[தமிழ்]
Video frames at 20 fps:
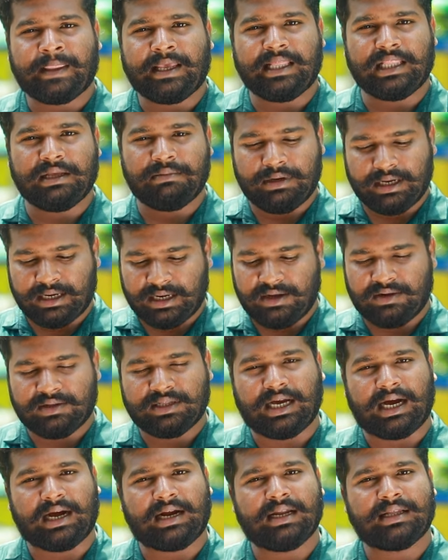இந்த மீன்லாம்
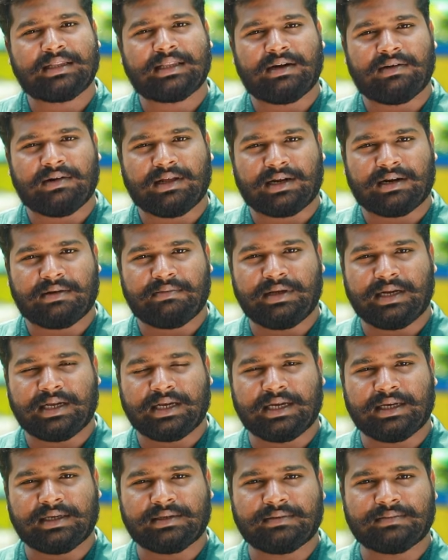வந்து அகலத்தில் வளர்கிற
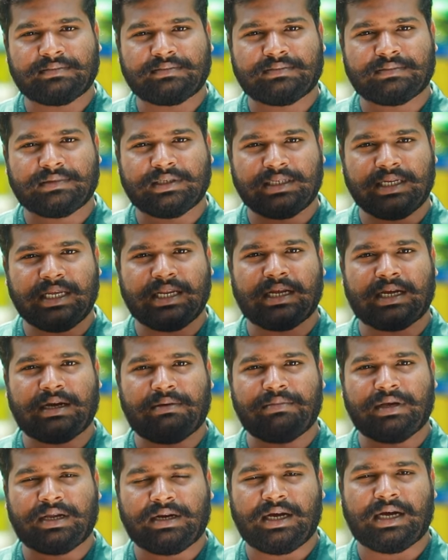மீனுங்க நீளம்
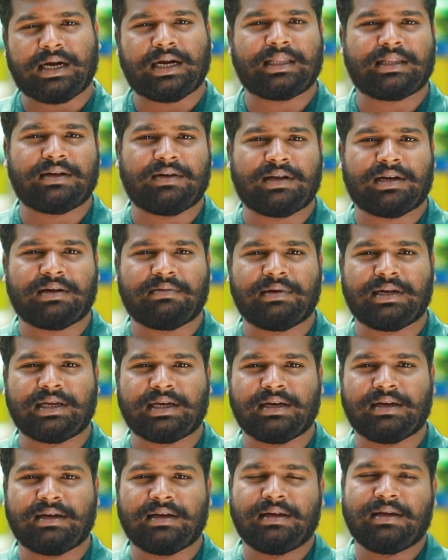கம்மியாக இருக்கும் அகலத்தில் வளர்கிற
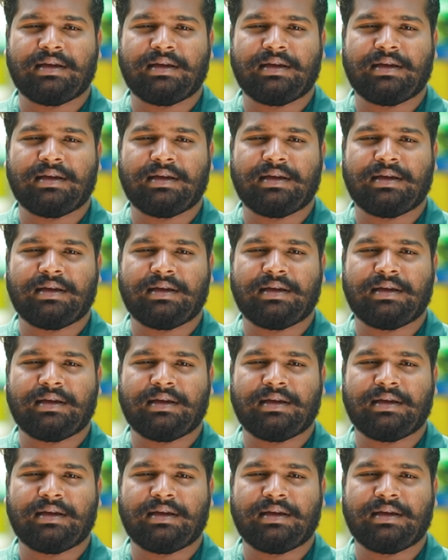மீனுங்க